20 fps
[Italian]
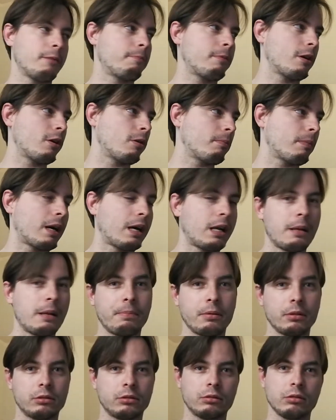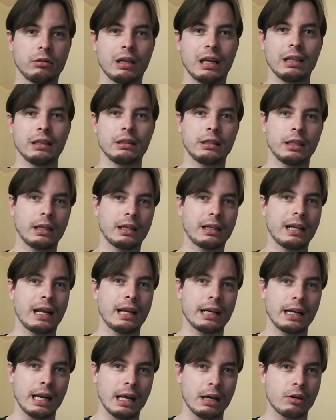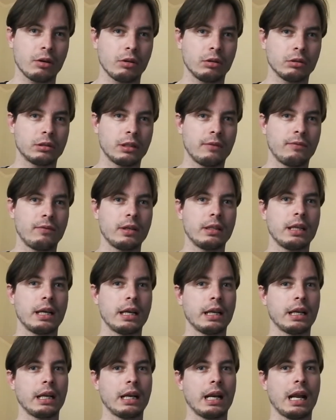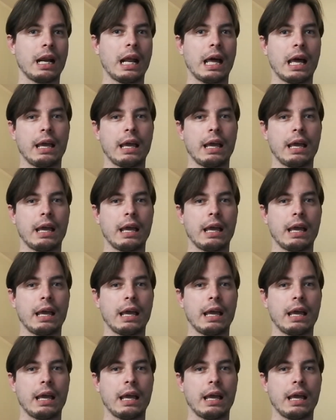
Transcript: bene o male posso alternare la cosa e vedere la